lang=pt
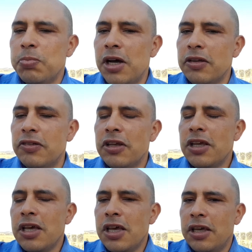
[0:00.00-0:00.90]
plantas
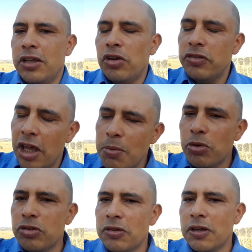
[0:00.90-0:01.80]
que nós
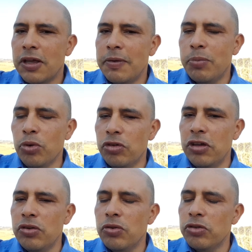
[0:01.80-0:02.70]
temos
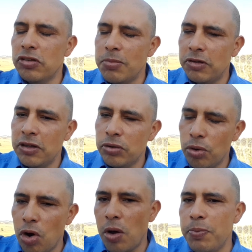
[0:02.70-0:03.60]
produzido no sistema
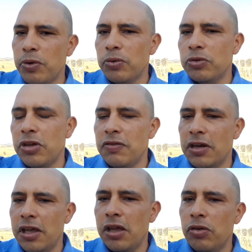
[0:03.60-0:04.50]
sintrópico, sem
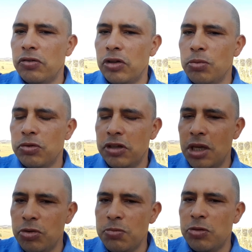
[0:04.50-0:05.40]
venenos, sem adubos
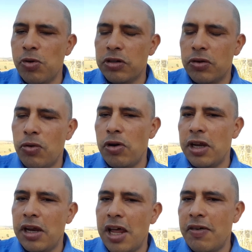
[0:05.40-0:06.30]
químicos. Minha esposa
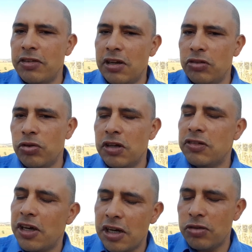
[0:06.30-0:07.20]
colhe, lava, seleciona,
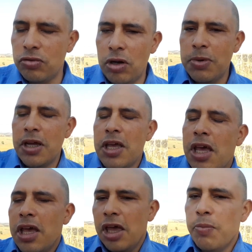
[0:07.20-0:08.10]
seca na sombra.
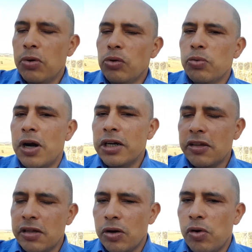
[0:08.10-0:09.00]
É um produto
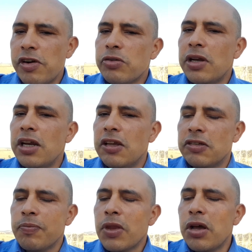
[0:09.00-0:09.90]
artesanal. Conversa com a Larissa.